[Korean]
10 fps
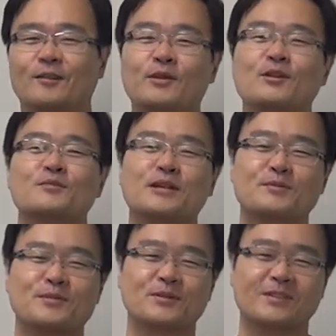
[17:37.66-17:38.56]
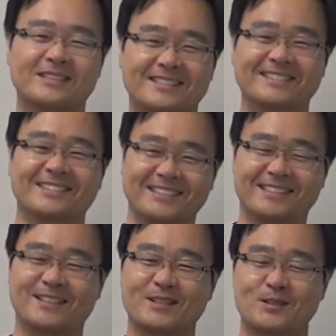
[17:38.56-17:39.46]
어머니 열심히 하십시오
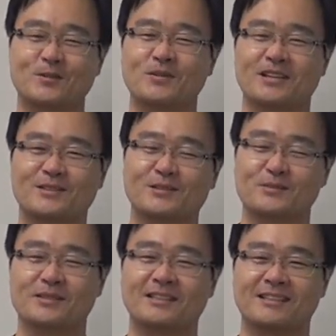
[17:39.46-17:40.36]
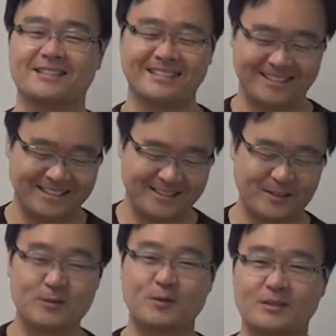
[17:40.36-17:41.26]
예, 좋은 날 있을 겁니다
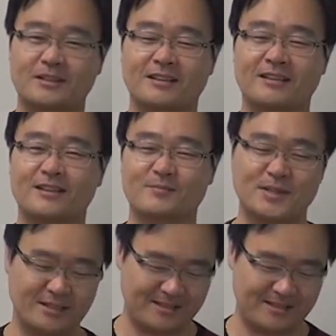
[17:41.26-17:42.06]
출산은 다하지만